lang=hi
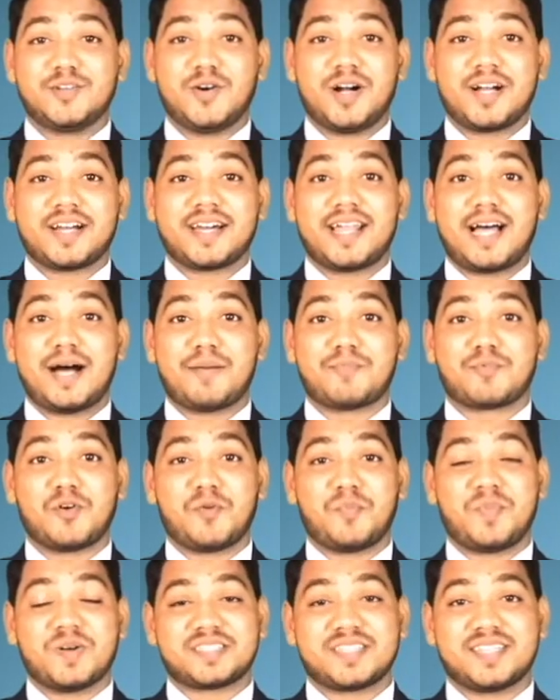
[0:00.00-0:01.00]
अगर आपको
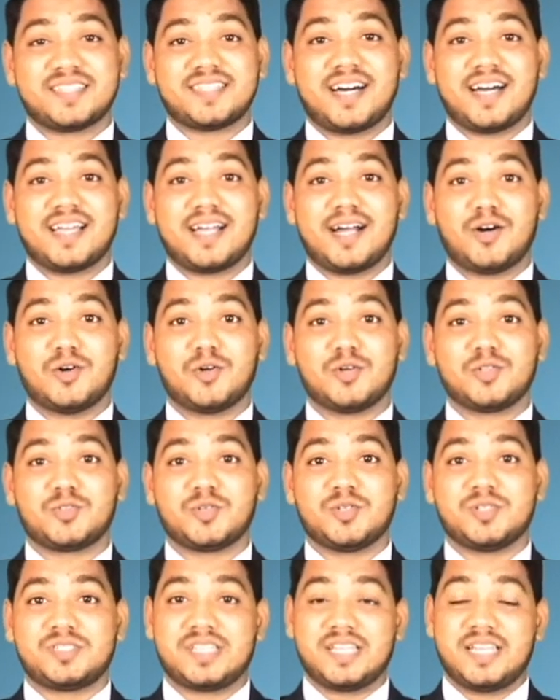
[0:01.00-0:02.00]
पसंद आया हो तो इसे
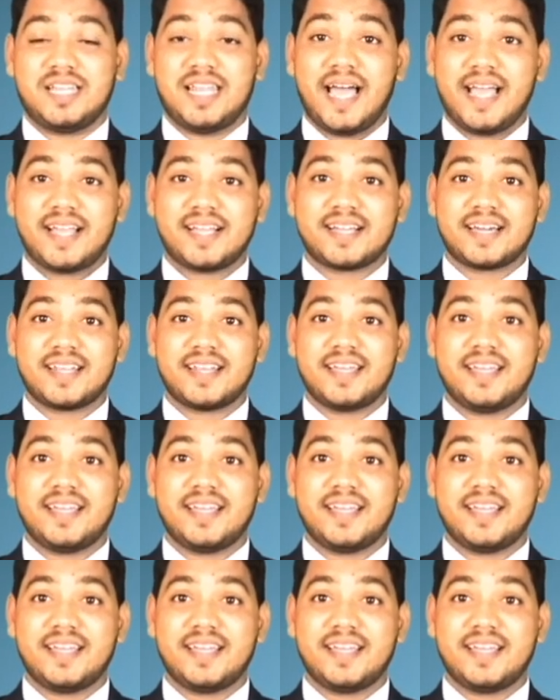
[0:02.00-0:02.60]
लाइक करें